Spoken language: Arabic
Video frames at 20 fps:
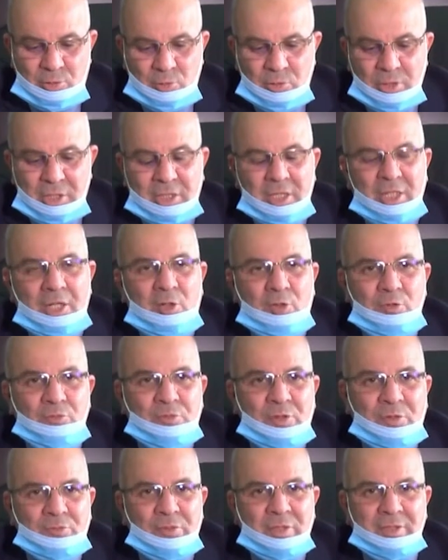هناك
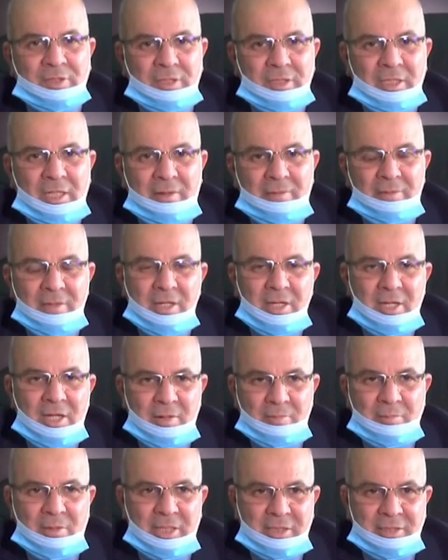حفر فرديه
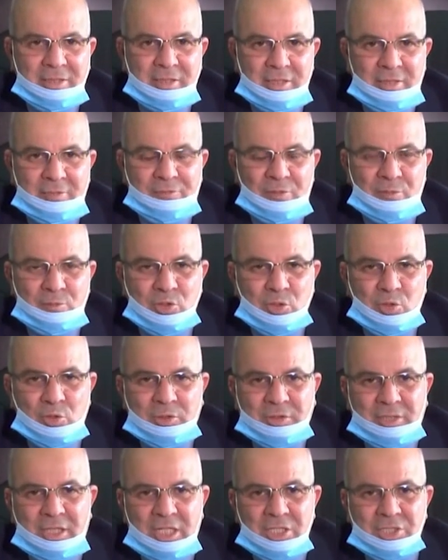البلديه في المشروع
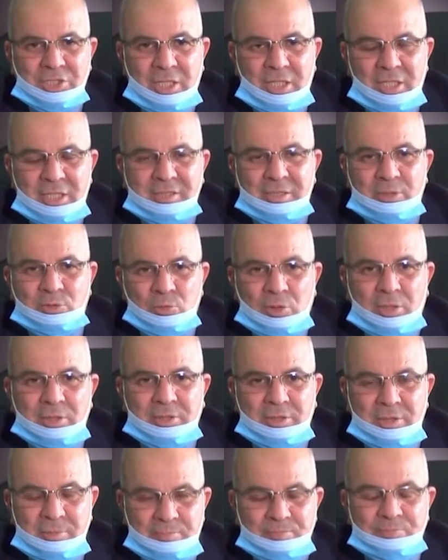تاعها ان شاء الله
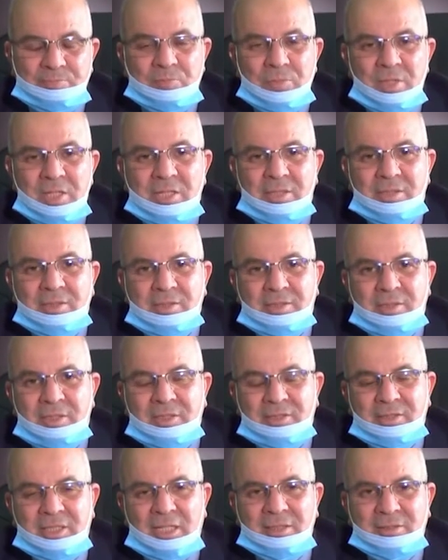ستقدم
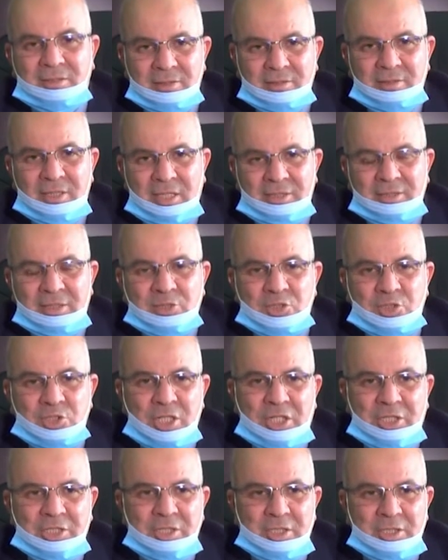تعدد عدد
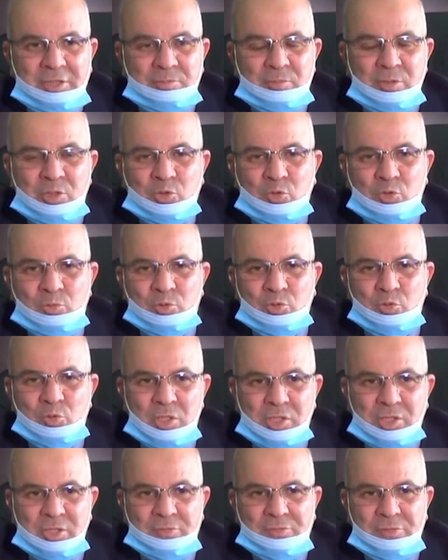الشاحنات باش تكون
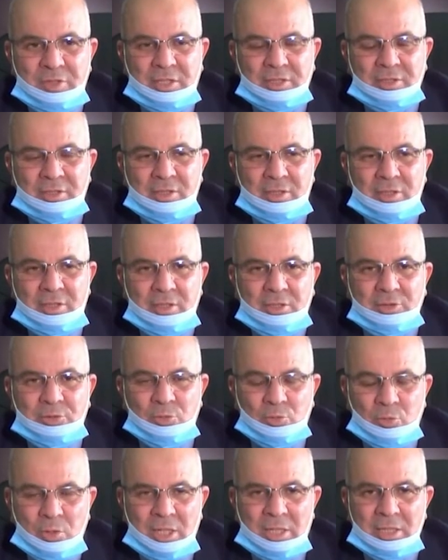متواجده في هذا
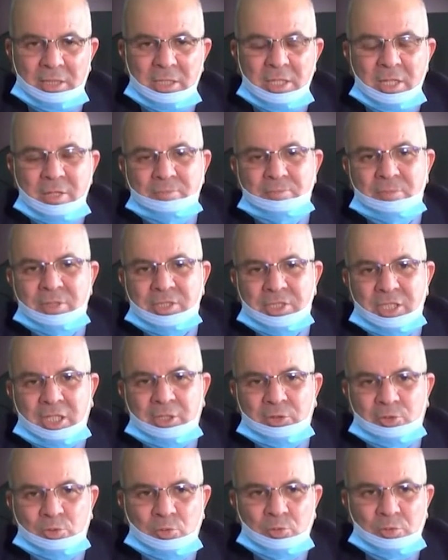الدوار باش
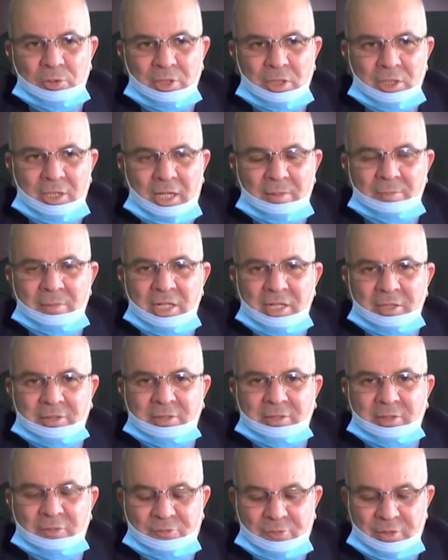يقدروا عمليه
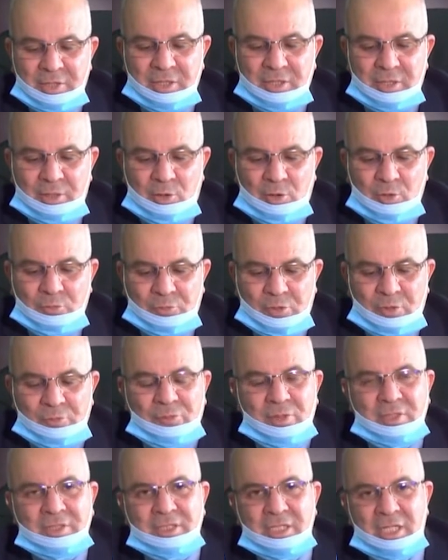تفريغ الحفر
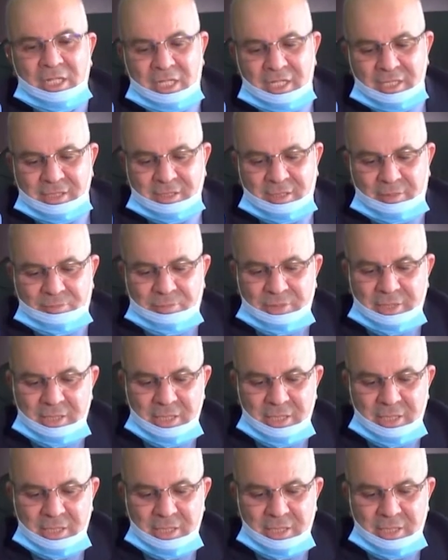الفرديه الخاصه